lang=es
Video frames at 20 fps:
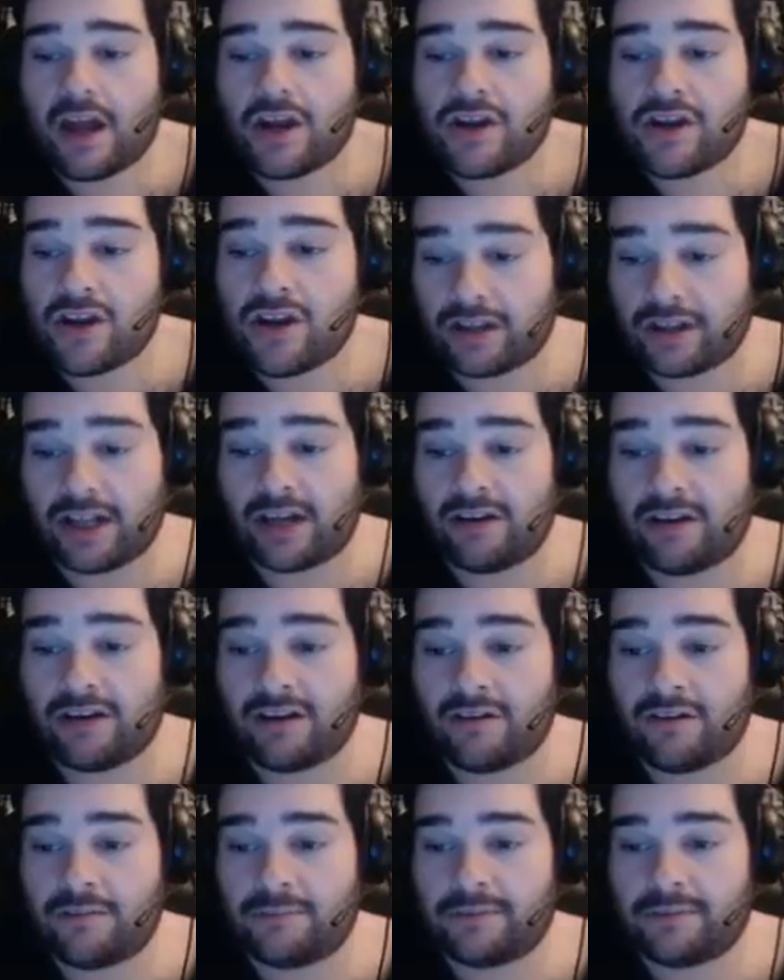No tengo
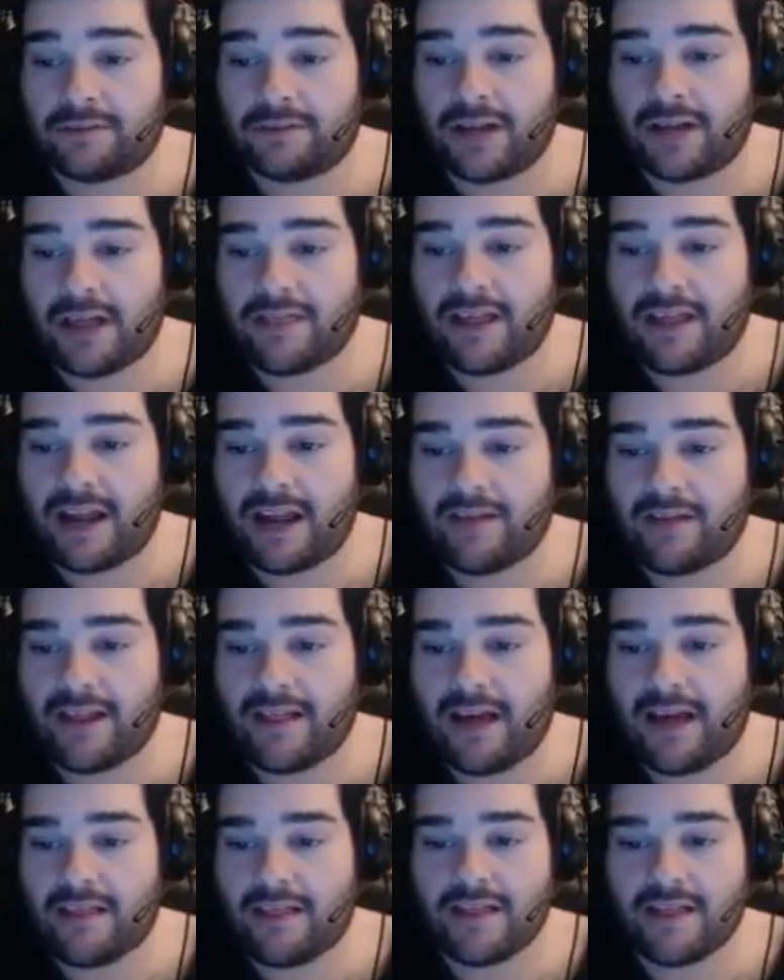ningún punto de
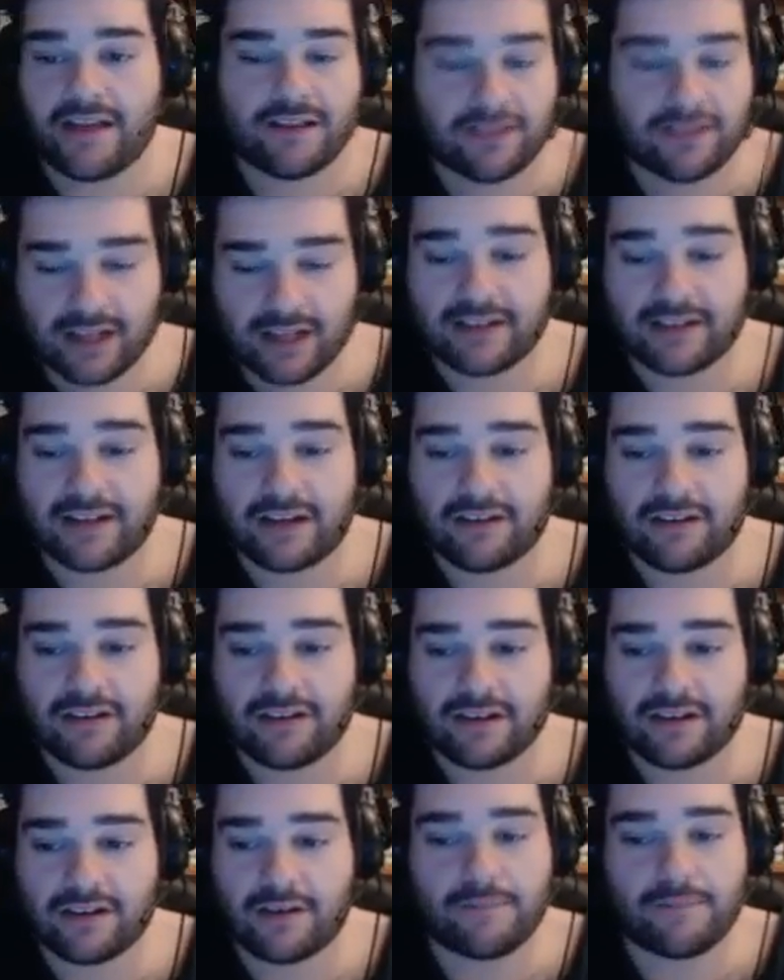celebridad, estoy hasta el
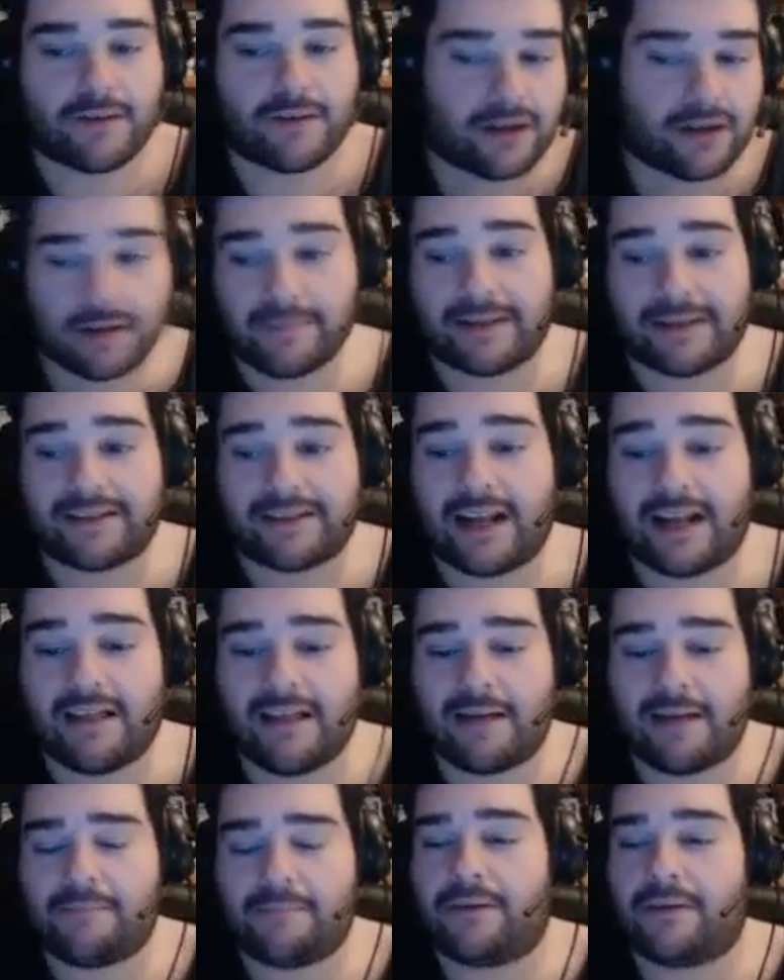coño, pero no pasa
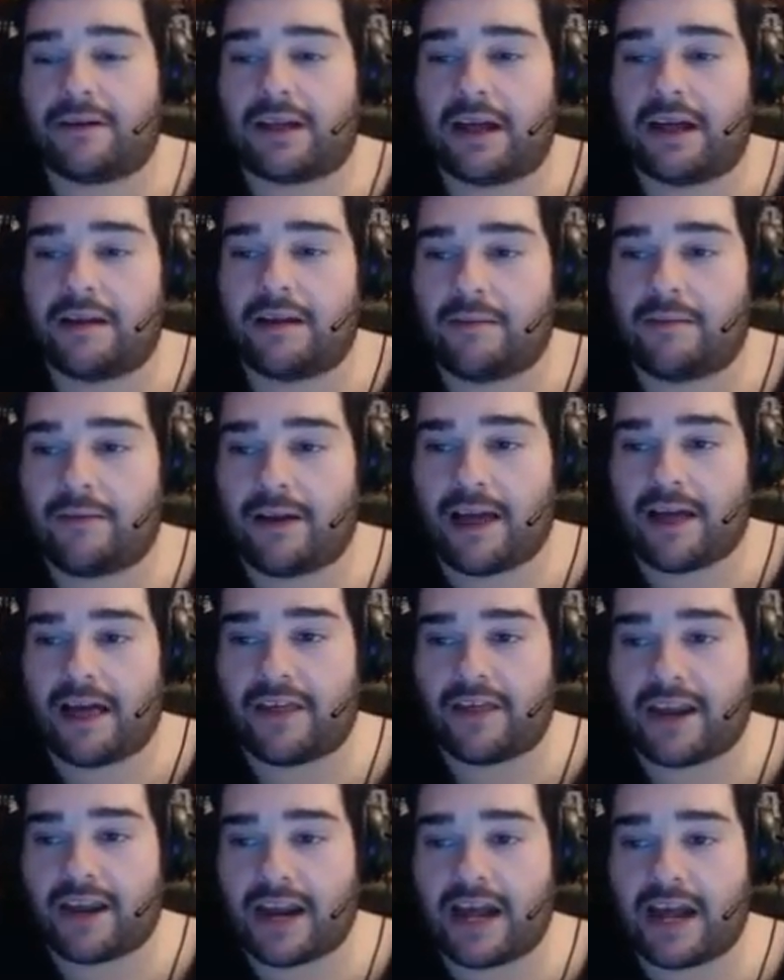nada porque le voy
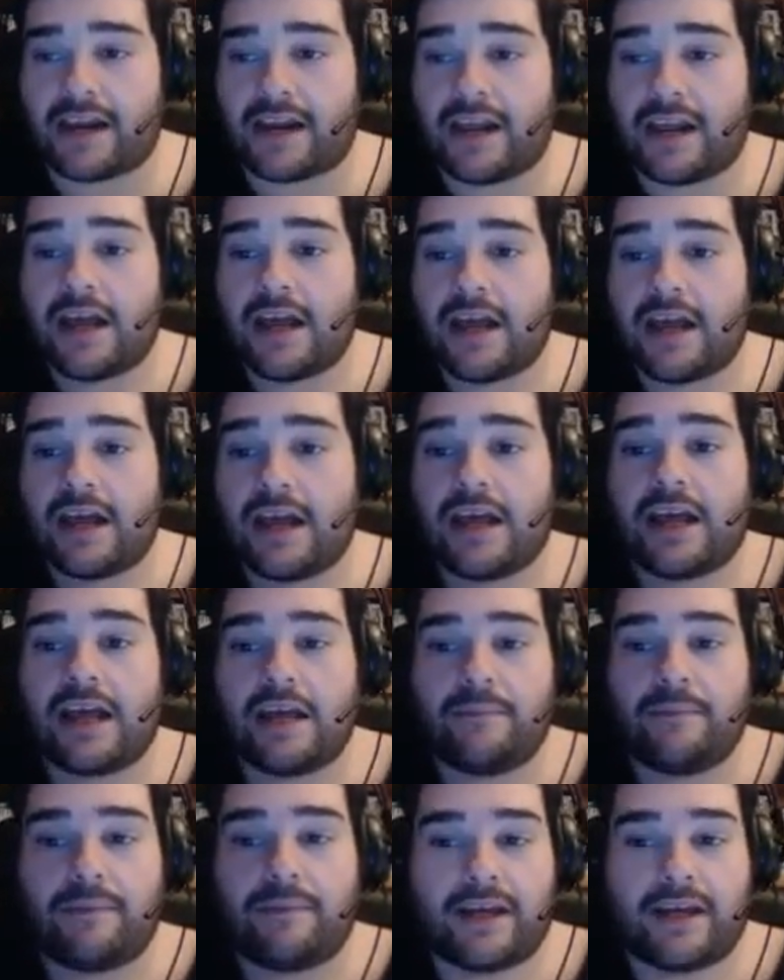a cerrar
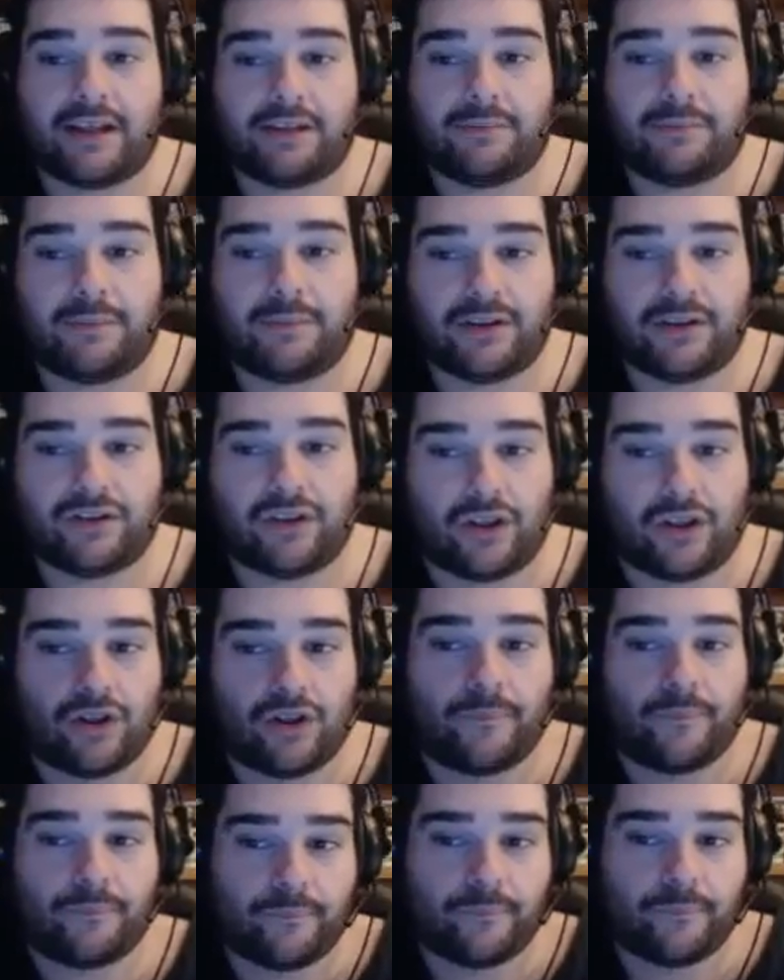y pues pues
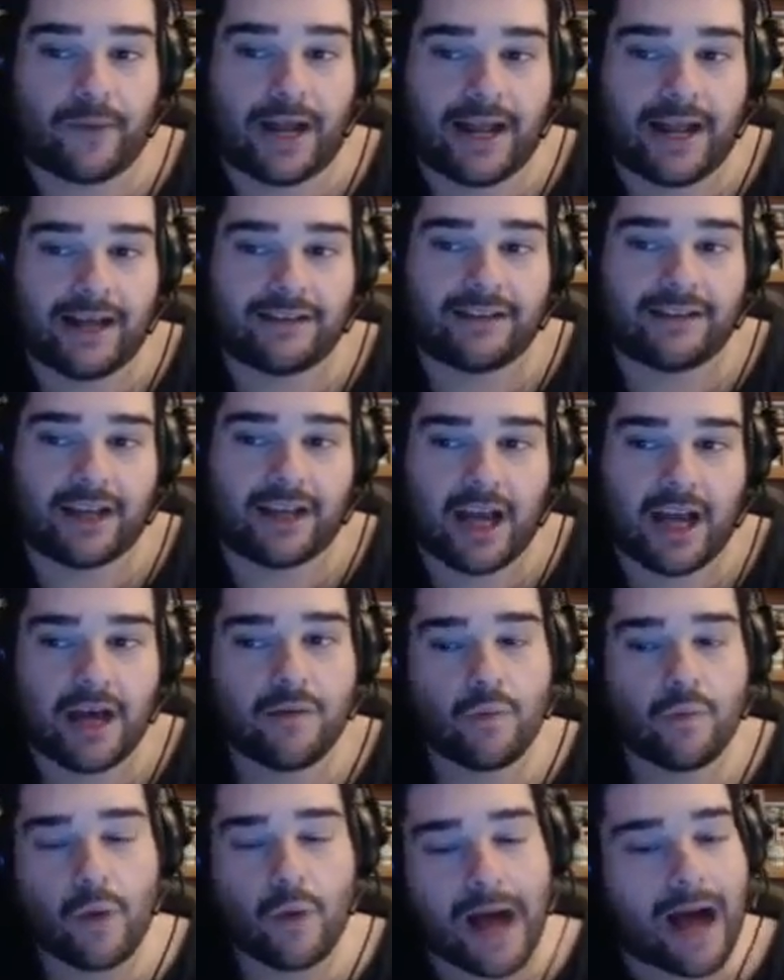todo. ¿vale? Así
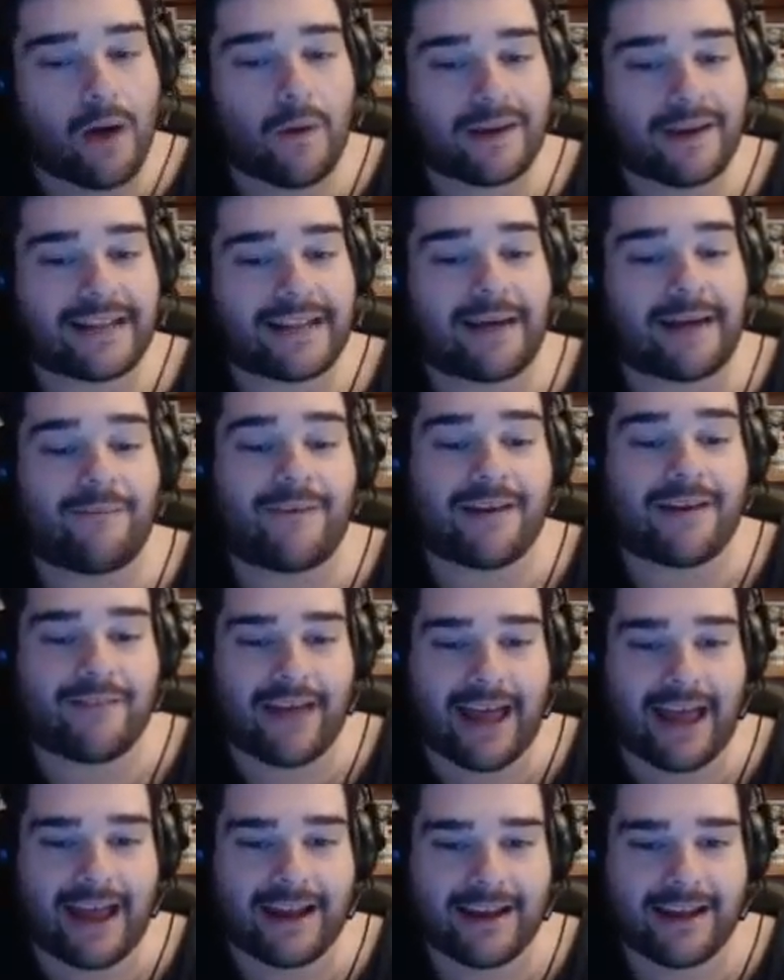que, wow, está muy
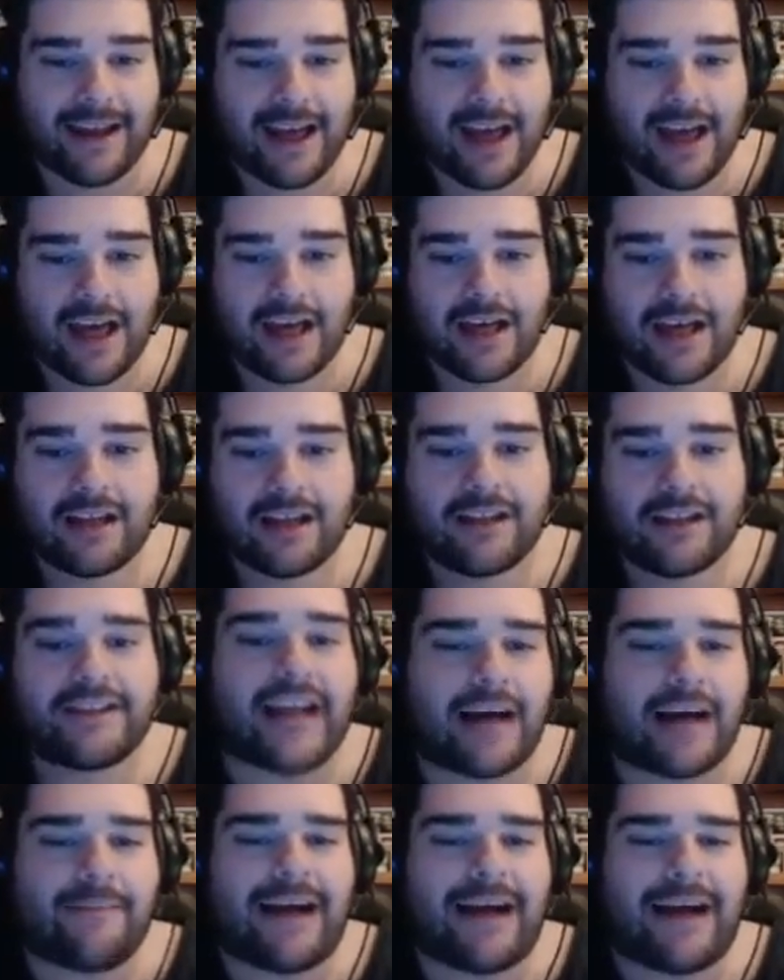bien.
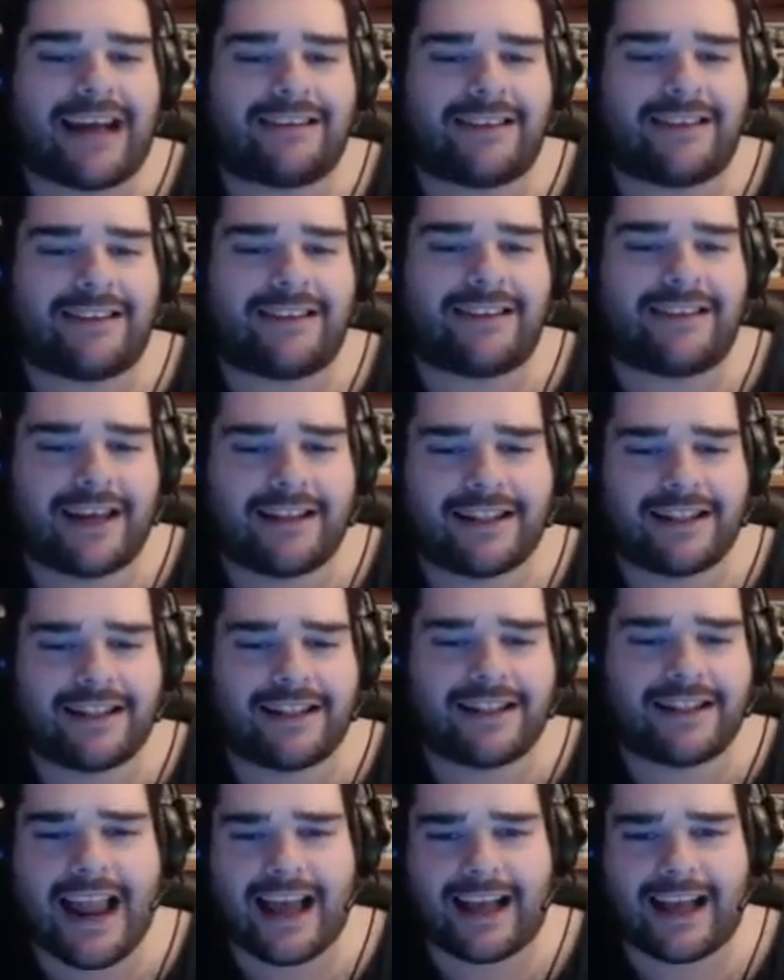Toma que sí,
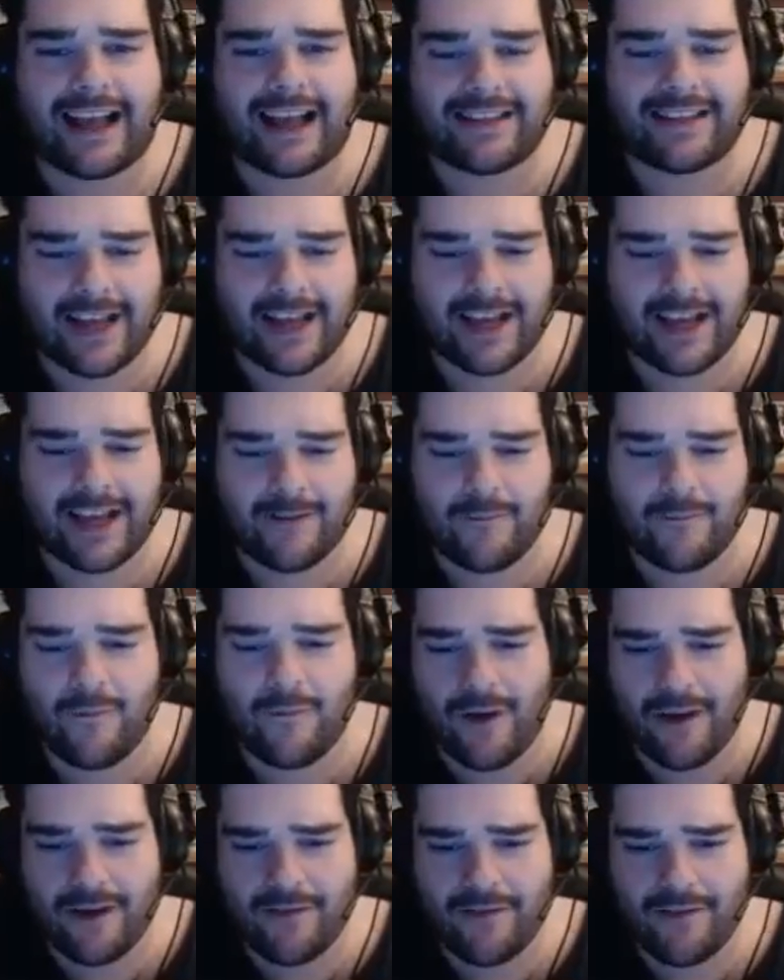dale que sí,
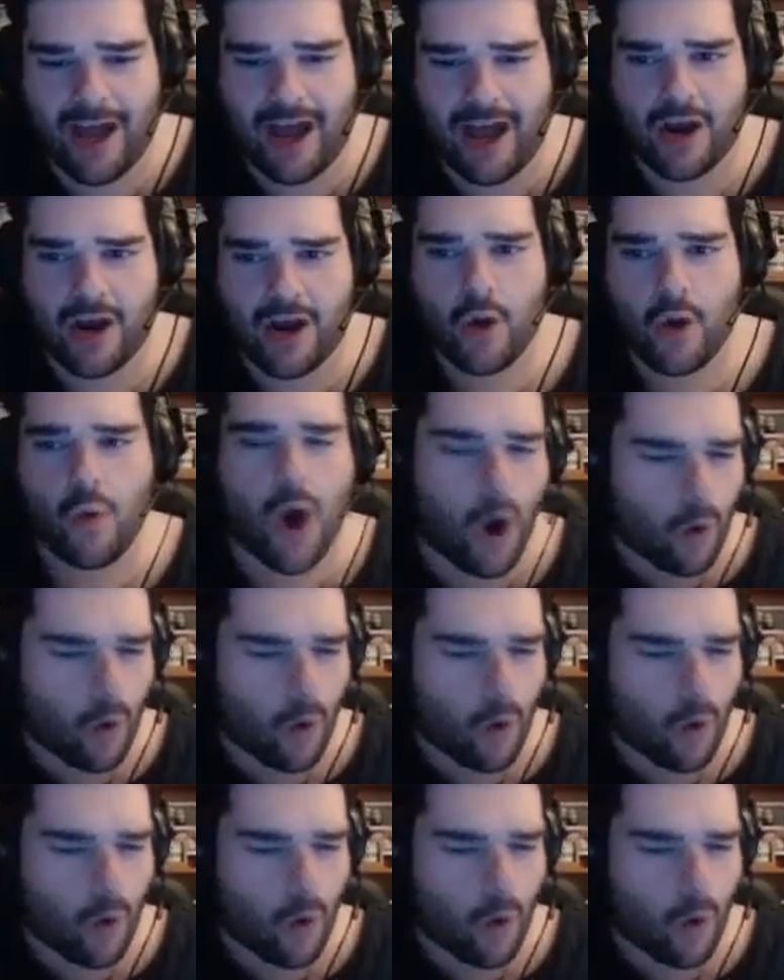muy bien.